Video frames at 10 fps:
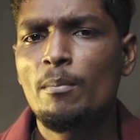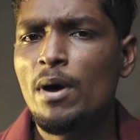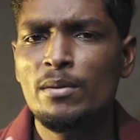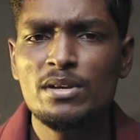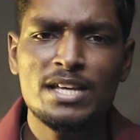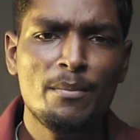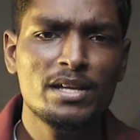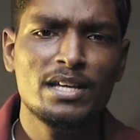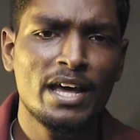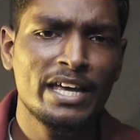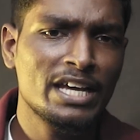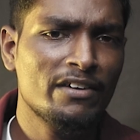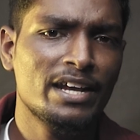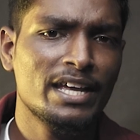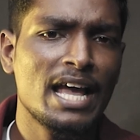மறுபடியும் சமாதானம் ஆகி
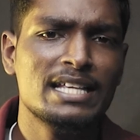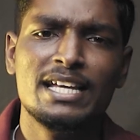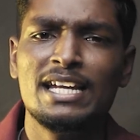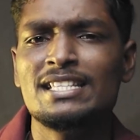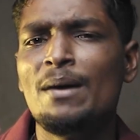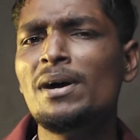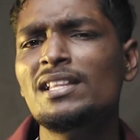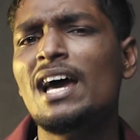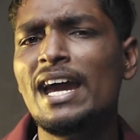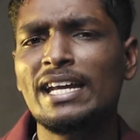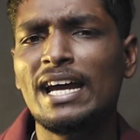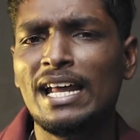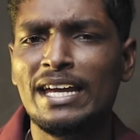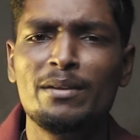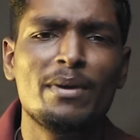இங்கே வரீங்க சரி சமாதானம்
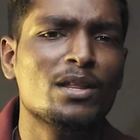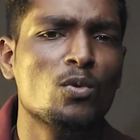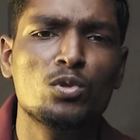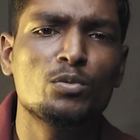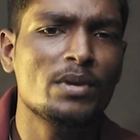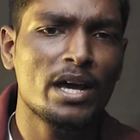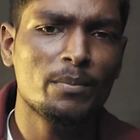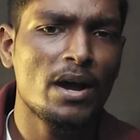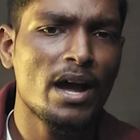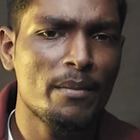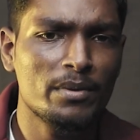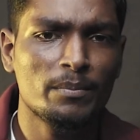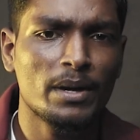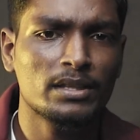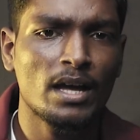ஆகிட்டாங்களே இனிமேல் அது ஒத்துமையாக இருப்பாங்க
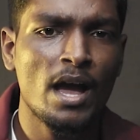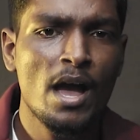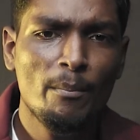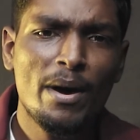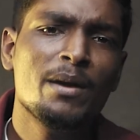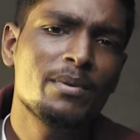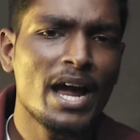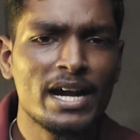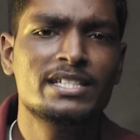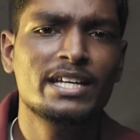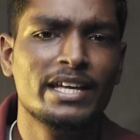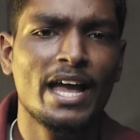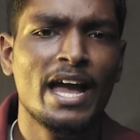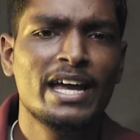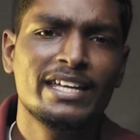அப்படின்னு பார்த்தா மறுபடியும்
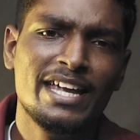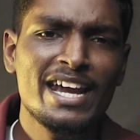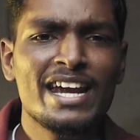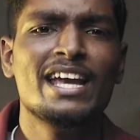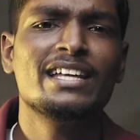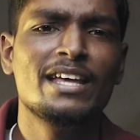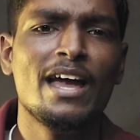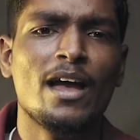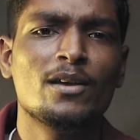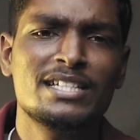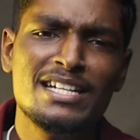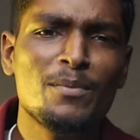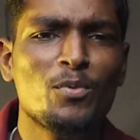அடிச்சுக்கிறீங்க என்னென்ன இது சின்ன